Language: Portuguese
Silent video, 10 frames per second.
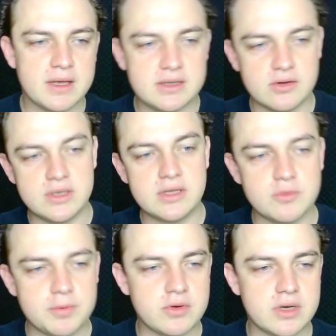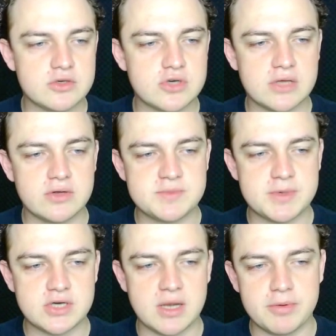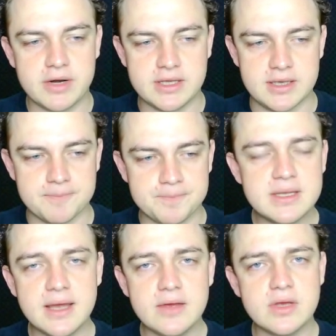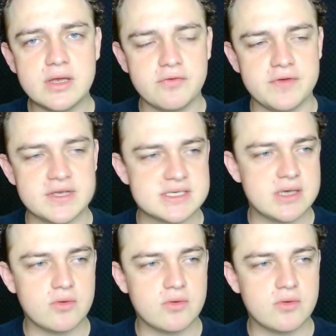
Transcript: Então eu ainda estou procurando jogadores para jogar por aqui. E aí o que, que eu fiz?